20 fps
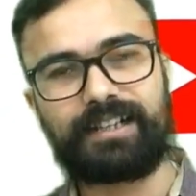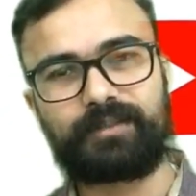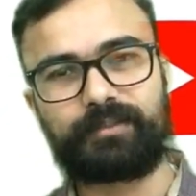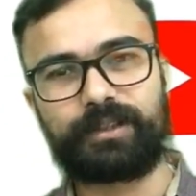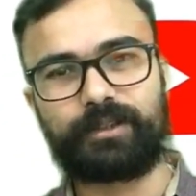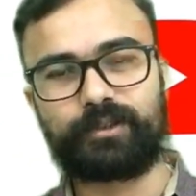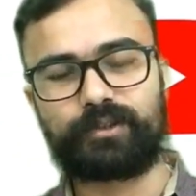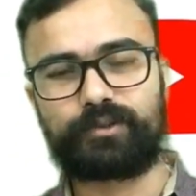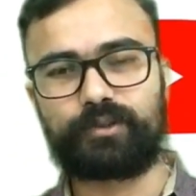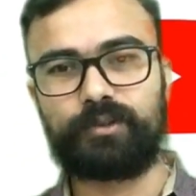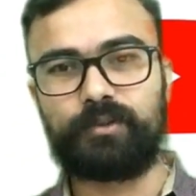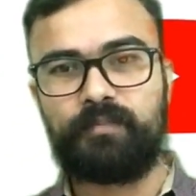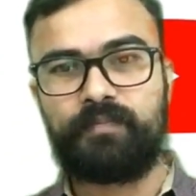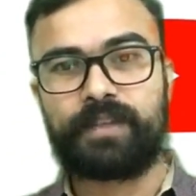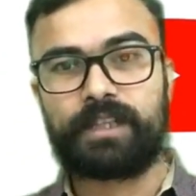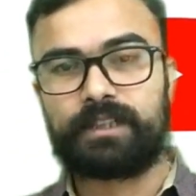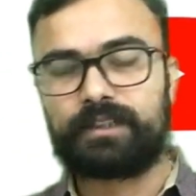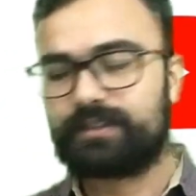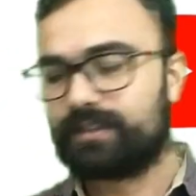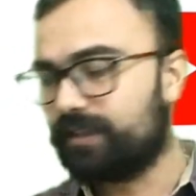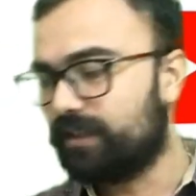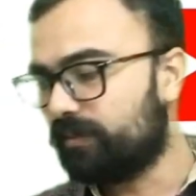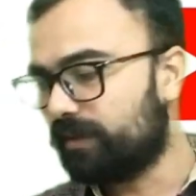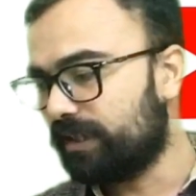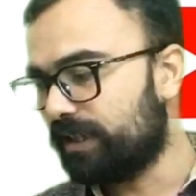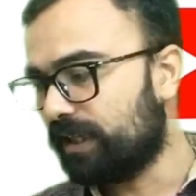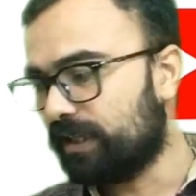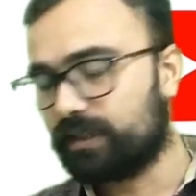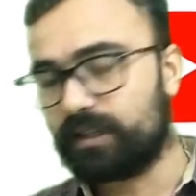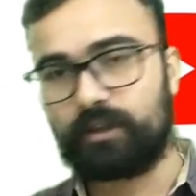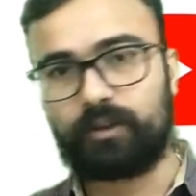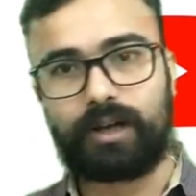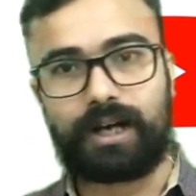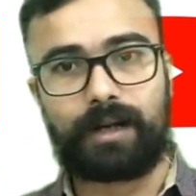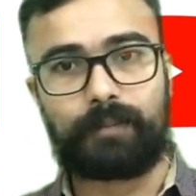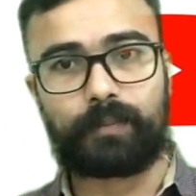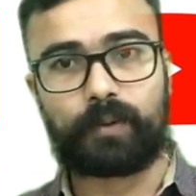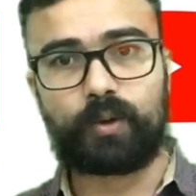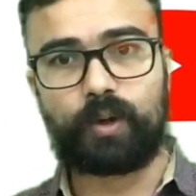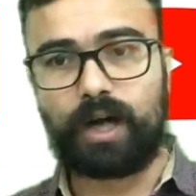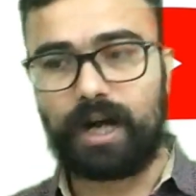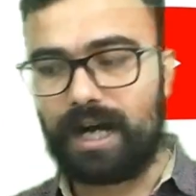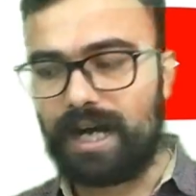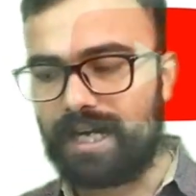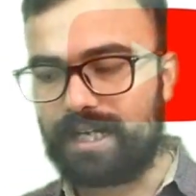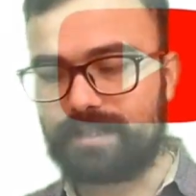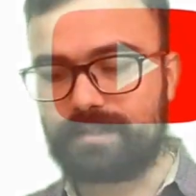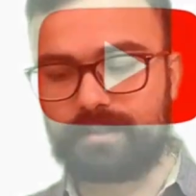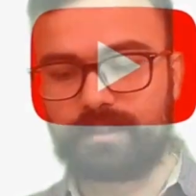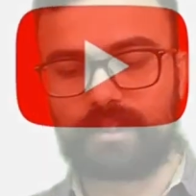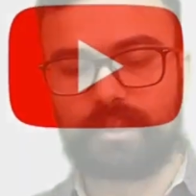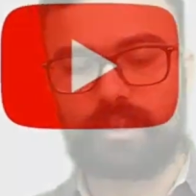अंत में दोस्तों चलिए मैं दिखाता हूं आपको आज